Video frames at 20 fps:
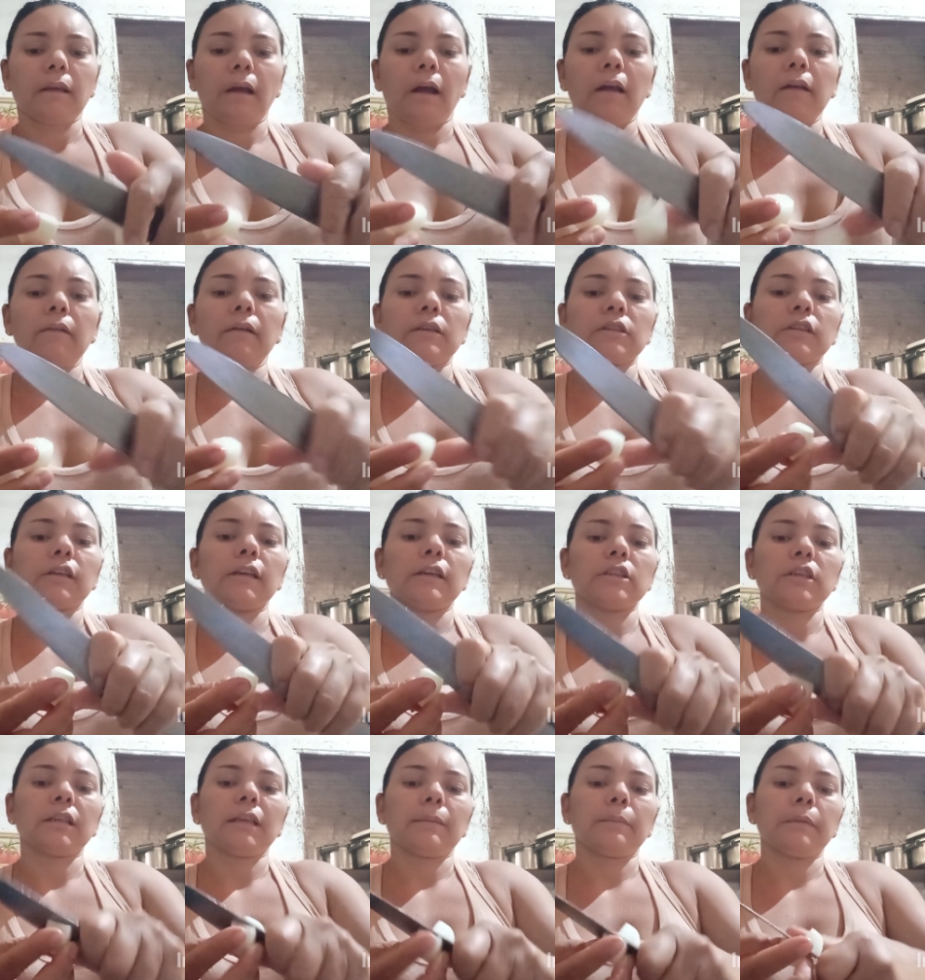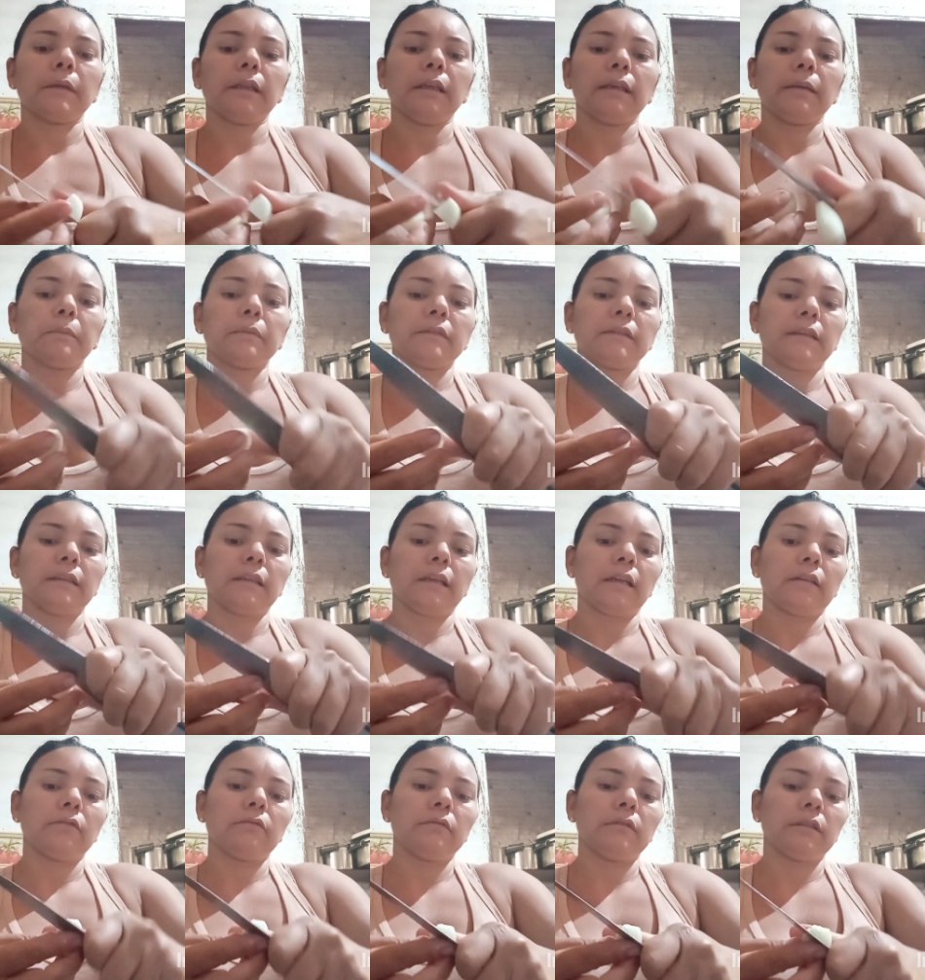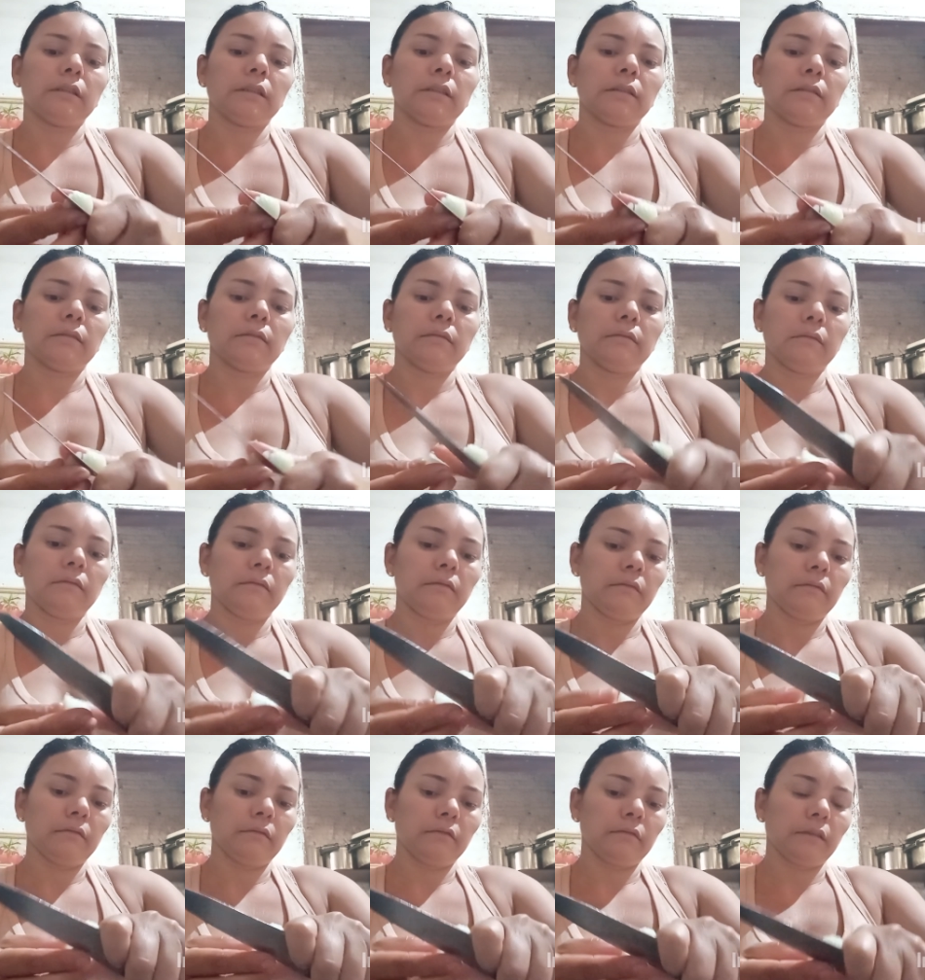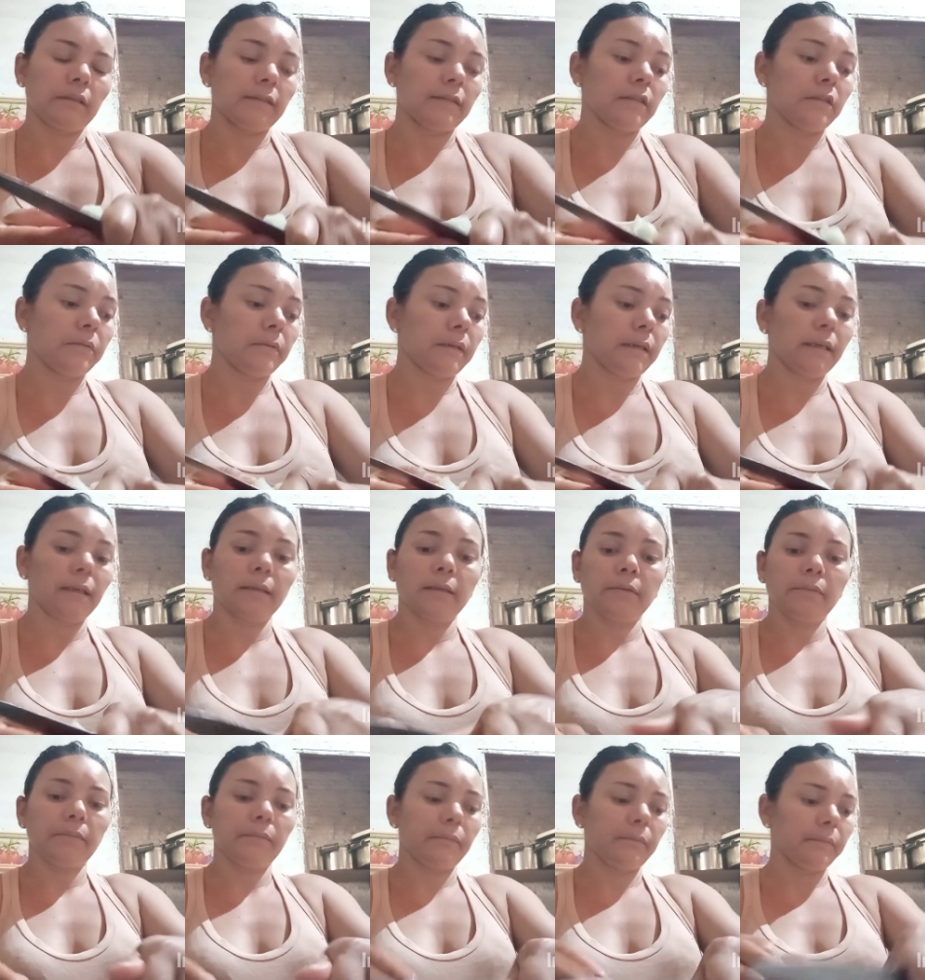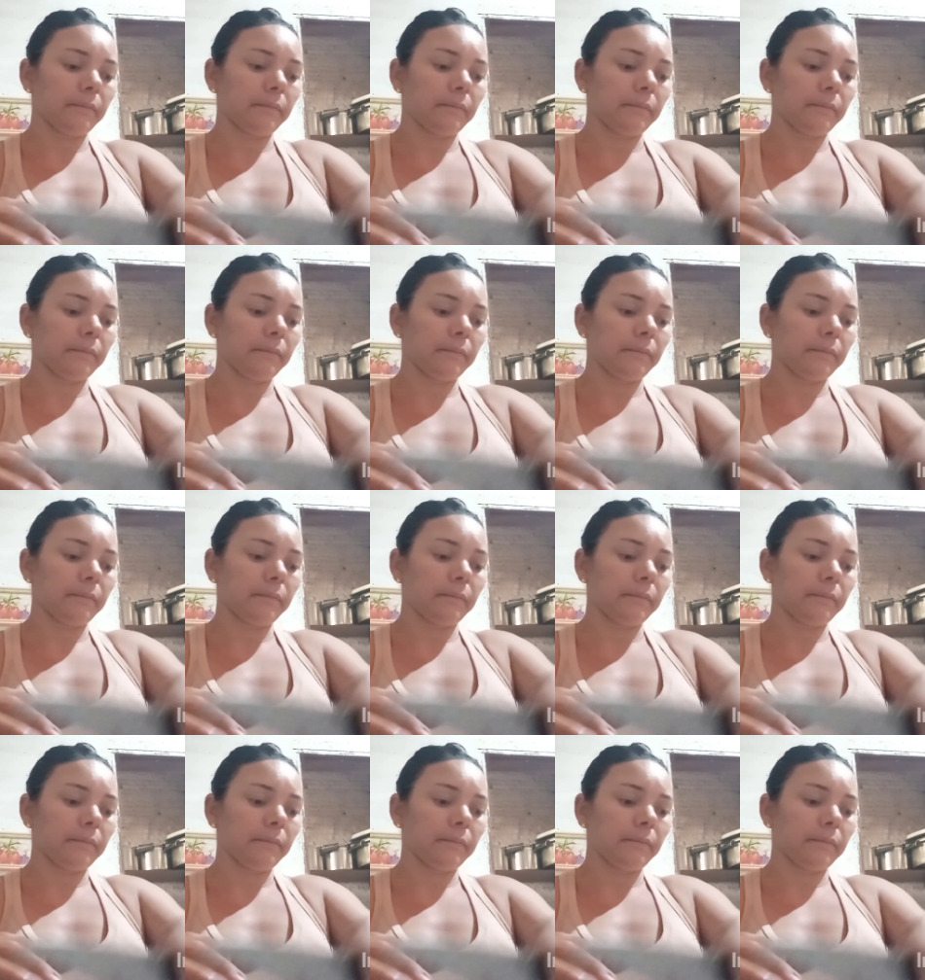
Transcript: Aí eu acho que ela já tá pedindo aposentadoria. Fazer o quê, né?